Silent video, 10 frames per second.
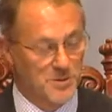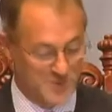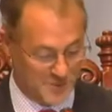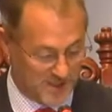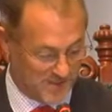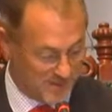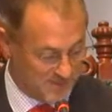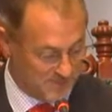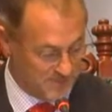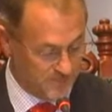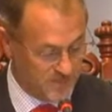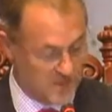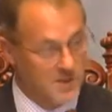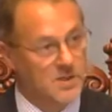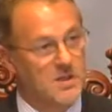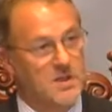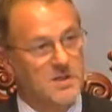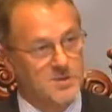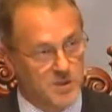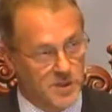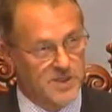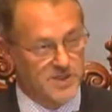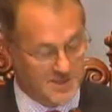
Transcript: de Cruzada Vial, señora Jenny